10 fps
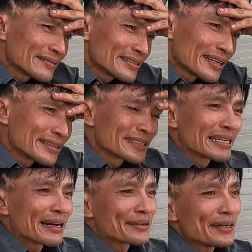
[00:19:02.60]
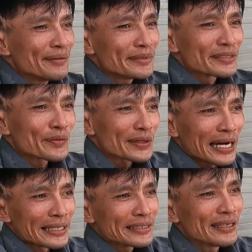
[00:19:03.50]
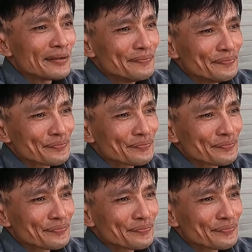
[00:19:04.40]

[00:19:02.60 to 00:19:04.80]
anh giờ như nào nó đục lại đúng không?